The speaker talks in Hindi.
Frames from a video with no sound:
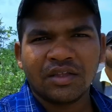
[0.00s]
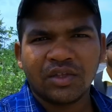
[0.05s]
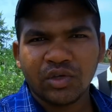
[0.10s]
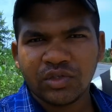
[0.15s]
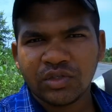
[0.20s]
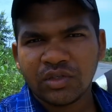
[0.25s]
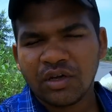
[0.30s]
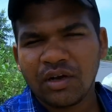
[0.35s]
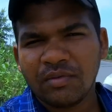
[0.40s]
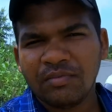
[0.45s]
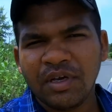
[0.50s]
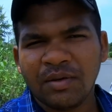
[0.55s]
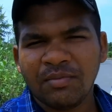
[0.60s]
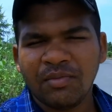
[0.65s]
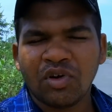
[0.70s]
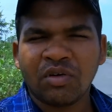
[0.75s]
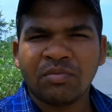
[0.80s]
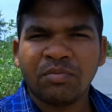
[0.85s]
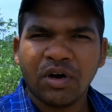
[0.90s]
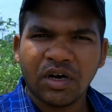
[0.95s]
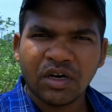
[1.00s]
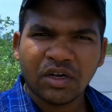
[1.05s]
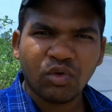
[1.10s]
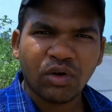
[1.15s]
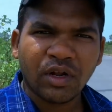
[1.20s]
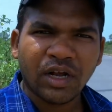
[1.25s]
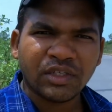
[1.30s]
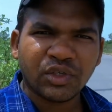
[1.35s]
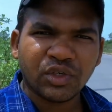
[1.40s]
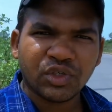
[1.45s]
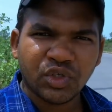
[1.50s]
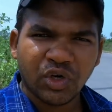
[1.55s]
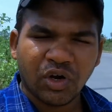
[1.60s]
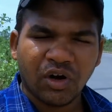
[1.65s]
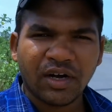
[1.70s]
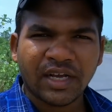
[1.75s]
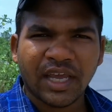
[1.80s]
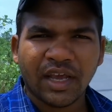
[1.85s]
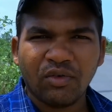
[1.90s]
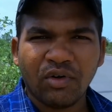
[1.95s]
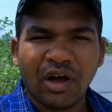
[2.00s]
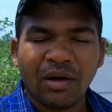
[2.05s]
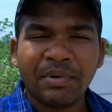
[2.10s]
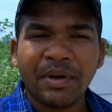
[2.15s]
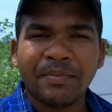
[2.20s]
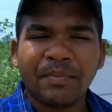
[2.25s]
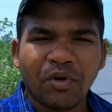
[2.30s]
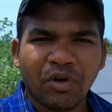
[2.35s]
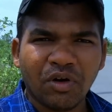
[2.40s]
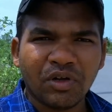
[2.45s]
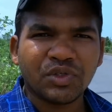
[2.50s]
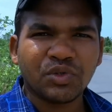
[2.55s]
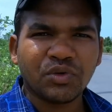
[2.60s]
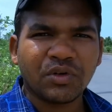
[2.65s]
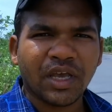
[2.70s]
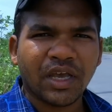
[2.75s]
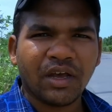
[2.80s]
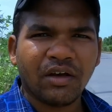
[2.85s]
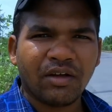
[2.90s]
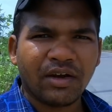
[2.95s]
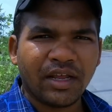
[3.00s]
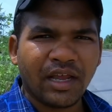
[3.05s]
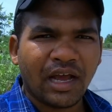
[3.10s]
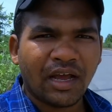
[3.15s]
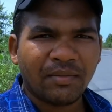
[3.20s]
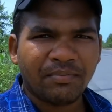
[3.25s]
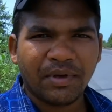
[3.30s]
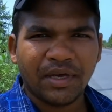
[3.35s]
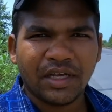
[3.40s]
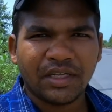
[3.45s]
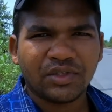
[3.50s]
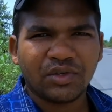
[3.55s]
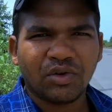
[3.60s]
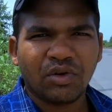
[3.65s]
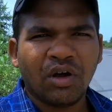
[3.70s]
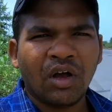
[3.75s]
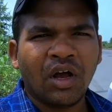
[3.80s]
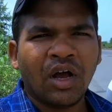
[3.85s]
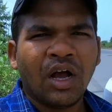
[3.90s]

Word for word: दोस्तों अभी हम लोग बरकुल का जो चौक है वहाँ पे पहुँच चुके हैं और यहाँ पे जो